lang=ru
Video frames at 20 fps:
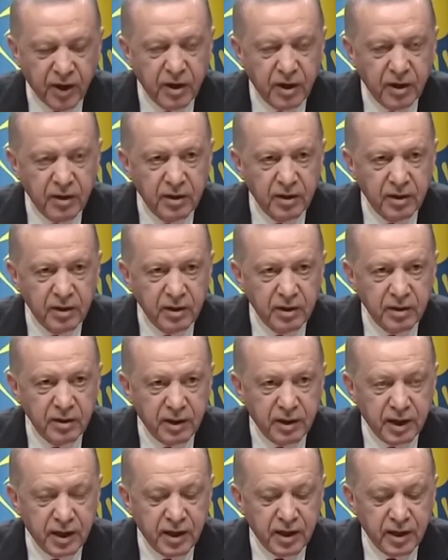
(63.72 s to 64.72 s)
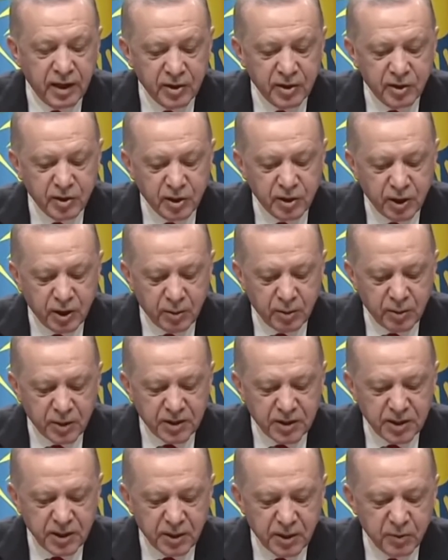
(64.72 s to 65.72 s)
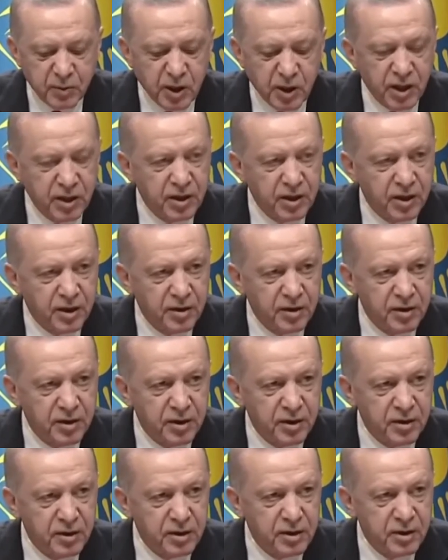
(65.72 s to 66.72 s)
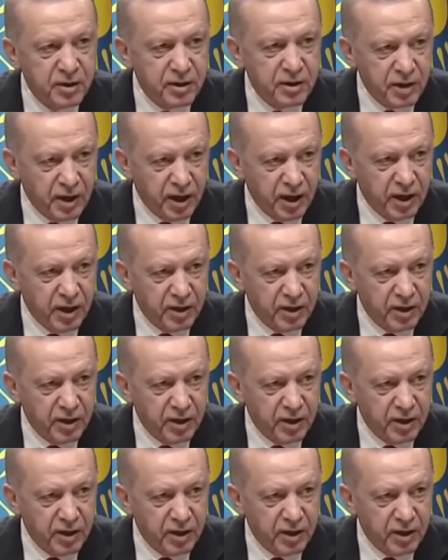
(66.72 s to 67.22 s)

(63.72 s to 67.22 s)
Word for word: суверенитета и территориальной целостности этой страны